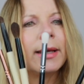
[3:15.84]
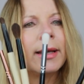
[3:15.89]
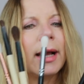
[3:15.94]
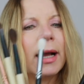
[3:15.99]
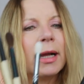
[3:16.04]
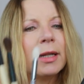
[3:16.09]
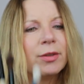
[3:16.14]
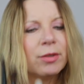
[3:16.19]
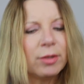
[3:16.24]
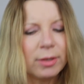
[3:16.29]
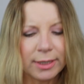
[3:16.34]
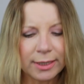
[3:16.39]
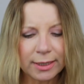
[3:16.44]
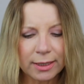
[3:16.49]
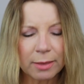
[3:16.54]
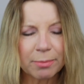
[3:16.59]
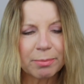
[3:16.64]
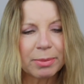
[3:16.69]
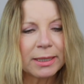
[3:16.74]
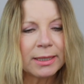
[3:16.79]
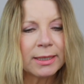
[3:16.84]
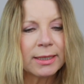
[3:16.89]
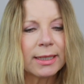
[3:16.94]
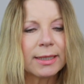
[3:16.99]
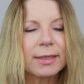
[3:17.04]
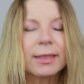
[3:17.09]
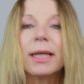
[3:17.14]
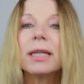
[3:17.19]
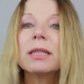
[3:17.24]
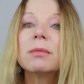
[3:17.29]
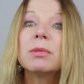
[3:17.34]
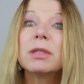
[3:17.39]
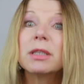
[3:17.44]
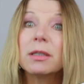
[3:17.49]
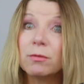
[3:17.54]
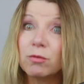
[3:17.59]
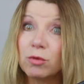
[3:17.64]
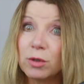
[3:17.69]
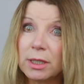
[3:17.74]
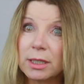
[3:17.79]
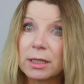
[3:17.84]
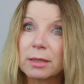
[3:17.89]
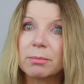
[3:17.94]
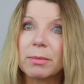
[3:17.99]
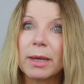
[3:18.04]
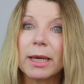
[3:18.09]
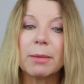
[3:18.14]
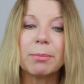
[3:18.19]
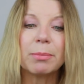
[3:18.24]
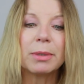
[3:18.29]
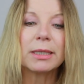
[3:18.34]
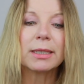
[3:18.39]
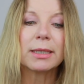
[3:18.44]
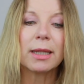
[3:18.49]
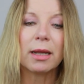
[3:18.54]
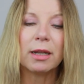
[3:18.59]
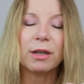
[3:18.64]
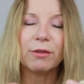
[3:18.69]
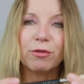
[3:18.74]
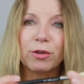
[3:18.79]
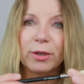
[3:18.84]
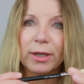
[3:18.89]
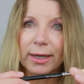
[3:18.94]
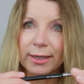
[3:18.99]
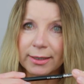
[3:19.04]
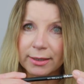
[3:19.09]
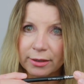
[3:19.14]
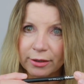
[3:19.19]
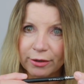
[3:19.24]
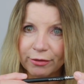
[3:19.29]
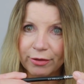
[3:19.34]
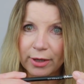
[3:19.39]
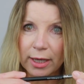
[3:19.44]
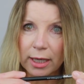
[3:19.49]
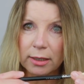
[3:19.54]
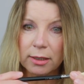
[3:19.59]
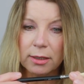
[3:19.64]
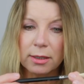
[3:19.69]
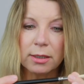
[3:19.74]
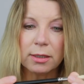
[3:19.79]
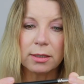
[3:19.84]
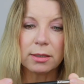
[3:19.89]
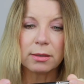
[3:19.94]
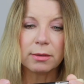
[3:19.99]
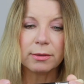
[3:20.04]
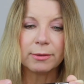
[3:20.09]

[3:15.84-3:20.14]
Also dieser Pinsel, also erstmal sind wohl diese MAC-Pinsel alle von Hand gefertigt.